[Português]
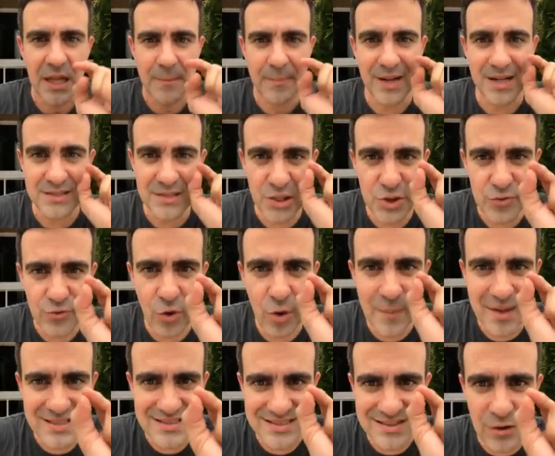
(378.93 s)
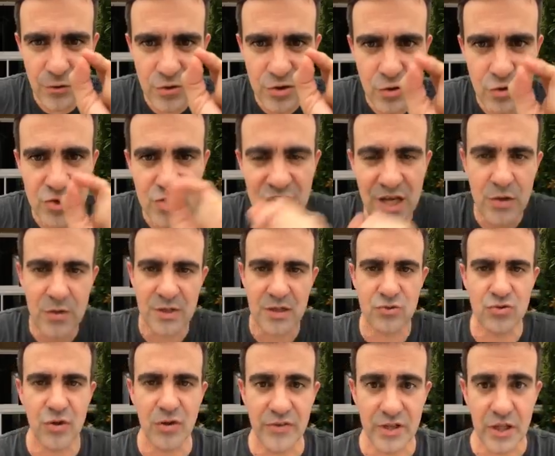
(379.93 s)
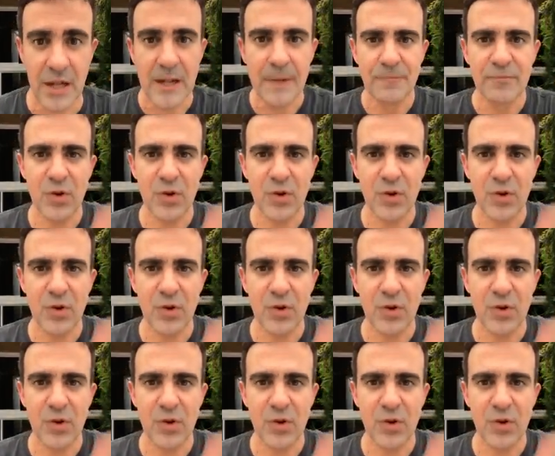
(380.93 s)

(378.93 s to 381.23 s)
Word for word: pela transformação que eu gero na sua vida.